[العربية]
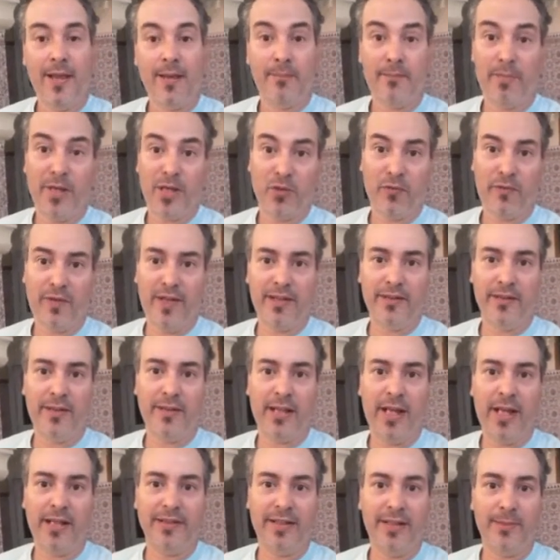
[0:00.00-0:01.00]
معروف
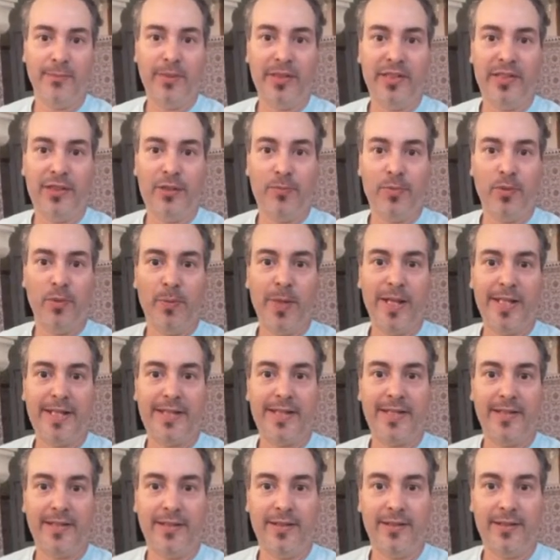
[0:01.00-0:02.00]
ايضا ايضا
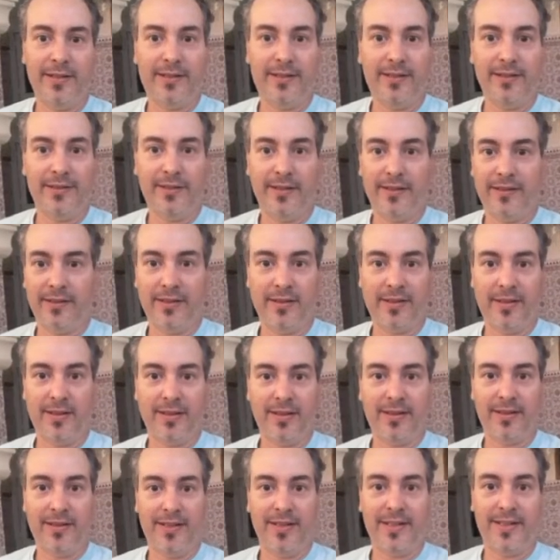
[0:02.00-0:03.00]
بالدبلوماسيه لكن انا لا
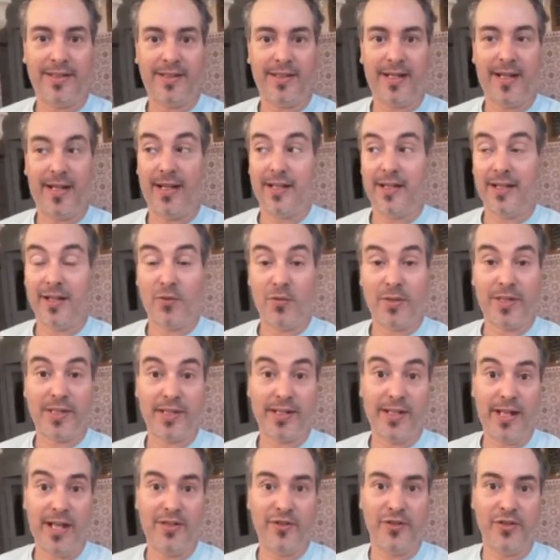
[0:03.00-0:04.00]
ارى ذلك صراحه اراه
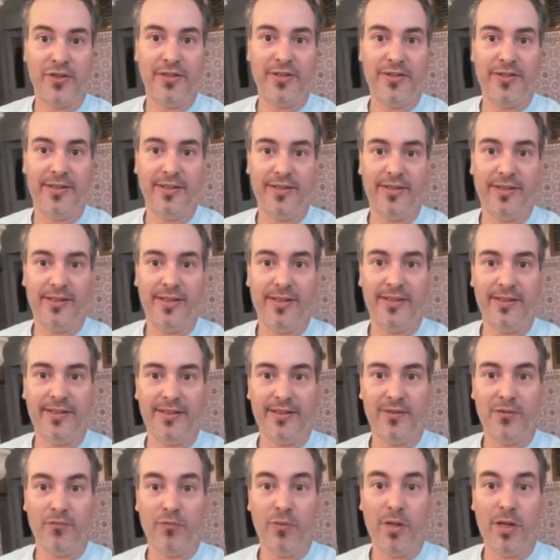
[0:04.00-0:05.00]
صريحا جدا
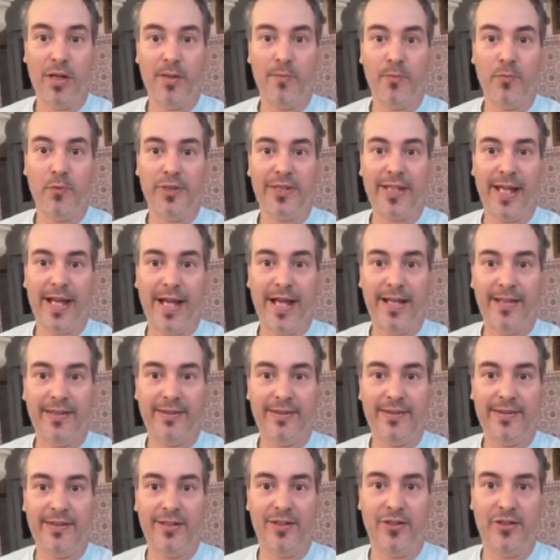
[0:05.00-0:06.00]
يعني هو
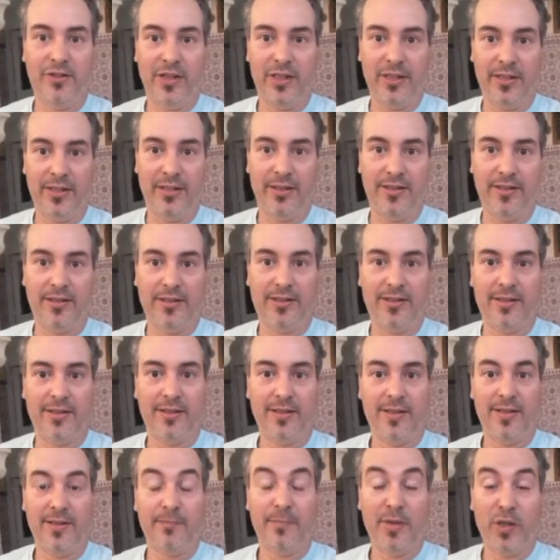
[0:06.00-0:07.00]
متحدث جيد
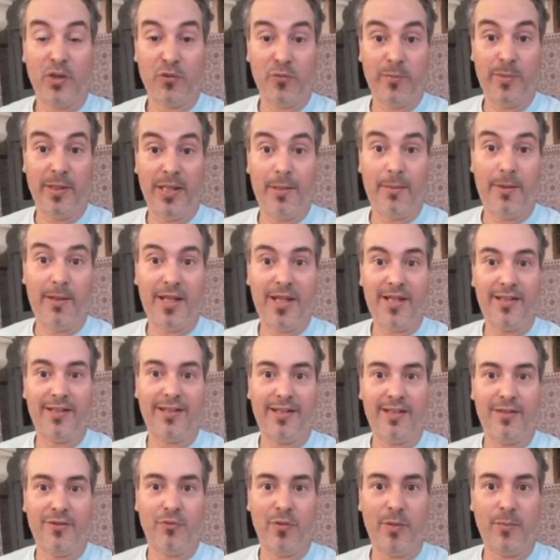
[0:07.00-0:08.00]
معروف
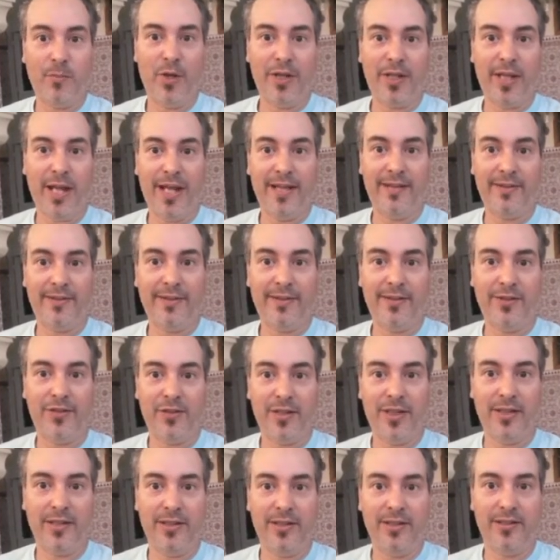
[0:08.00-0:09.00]
بلباقته هو متحدث
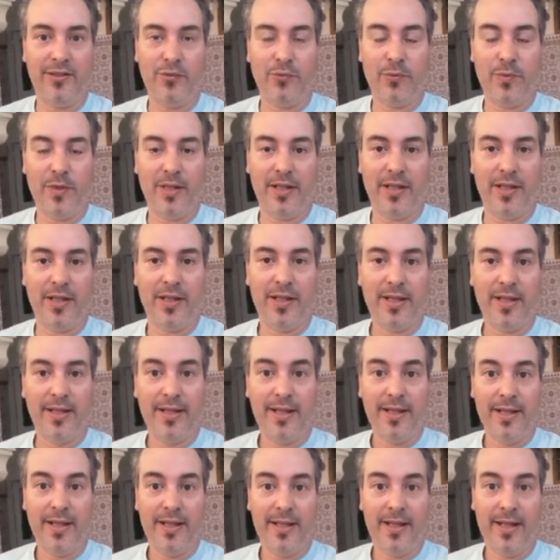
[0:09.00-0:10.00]
جيد
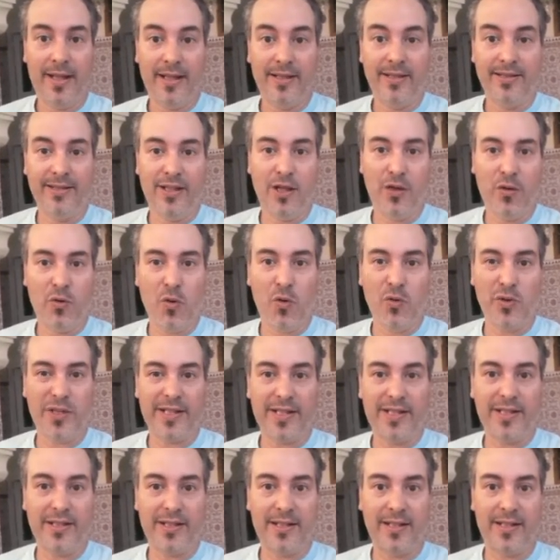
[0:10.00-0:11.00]
وعنده
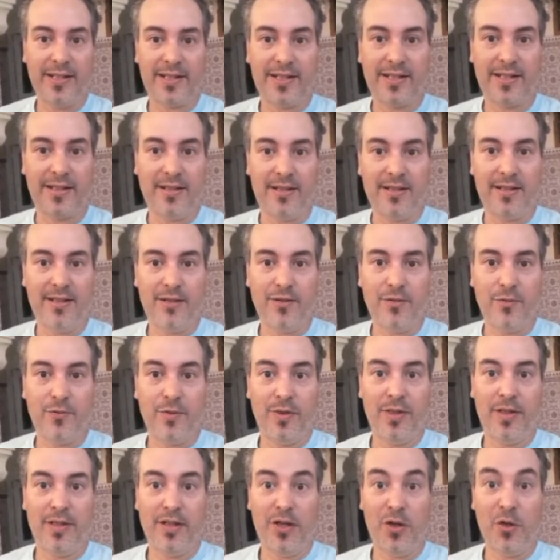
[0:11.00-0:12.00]
حسن الإصغاء
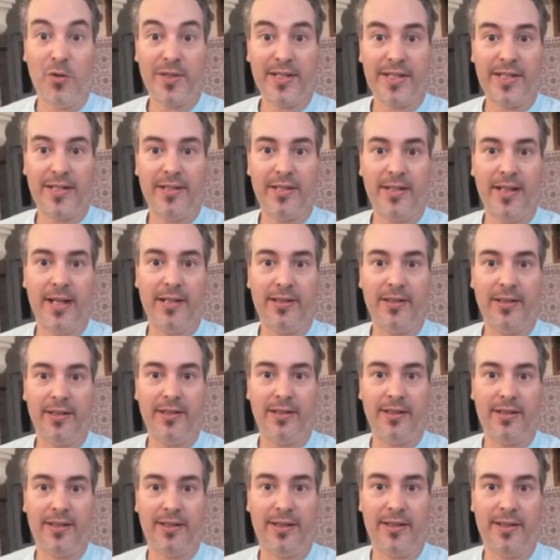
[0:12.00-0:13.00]
وحسن
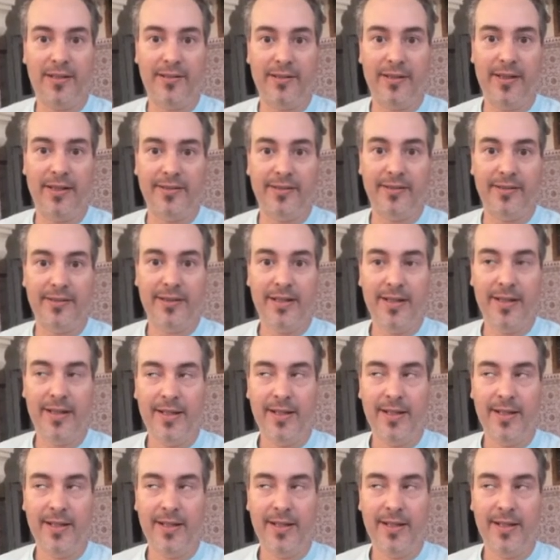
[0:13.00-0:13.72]
الإلقاء يعني